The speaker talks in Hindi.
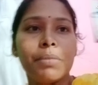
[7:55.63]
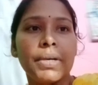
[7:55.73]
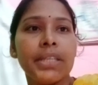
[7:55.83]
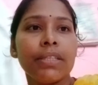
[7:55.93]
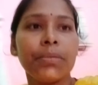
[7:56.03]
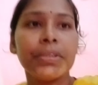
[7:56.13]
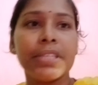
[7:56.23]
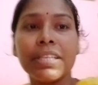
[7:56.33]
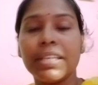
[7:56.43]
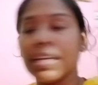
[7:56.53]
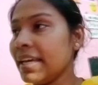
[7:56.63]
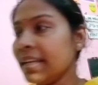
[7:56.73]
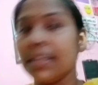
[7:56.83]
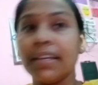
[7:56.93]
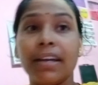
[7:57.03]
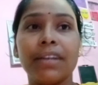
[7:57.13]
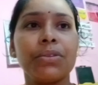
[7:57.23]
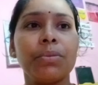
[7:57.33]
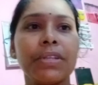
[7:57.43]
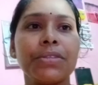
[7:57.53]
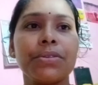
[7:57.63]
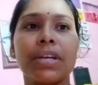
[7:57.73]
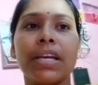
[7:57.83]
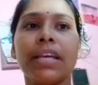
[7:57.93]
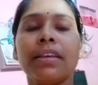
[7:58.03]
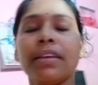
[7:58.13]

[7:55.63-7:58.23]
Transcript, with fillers: बट अभी तक ये आए नहीं है आठ तो बज चुका है